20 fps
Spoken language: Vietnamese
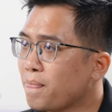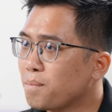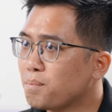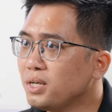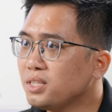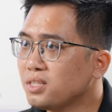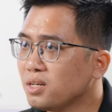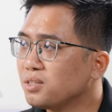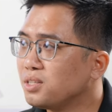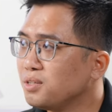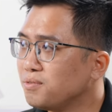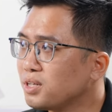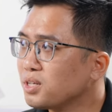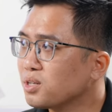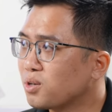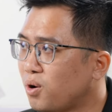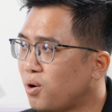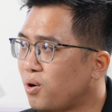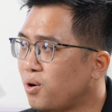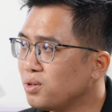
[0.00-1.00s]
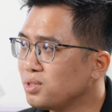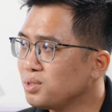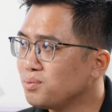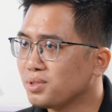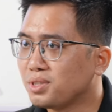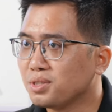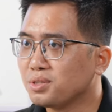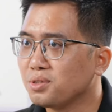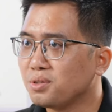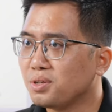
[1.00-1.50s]
Bây giờ thì vẫn có, nhưng
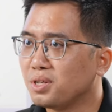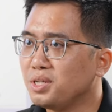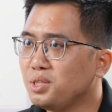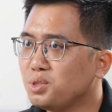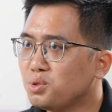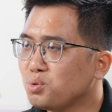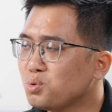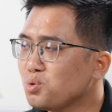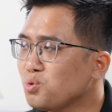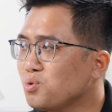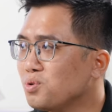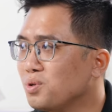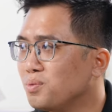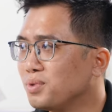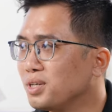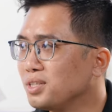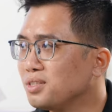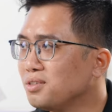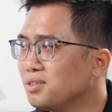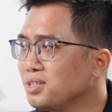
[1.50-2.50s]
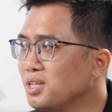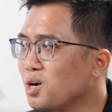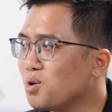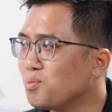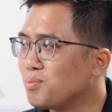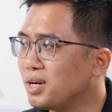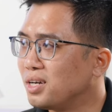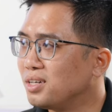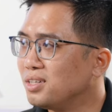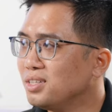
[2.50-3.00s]
mà thực sự là Isuzu là một cái thương
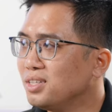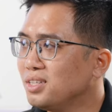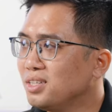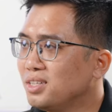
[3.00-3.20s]
hiệu mà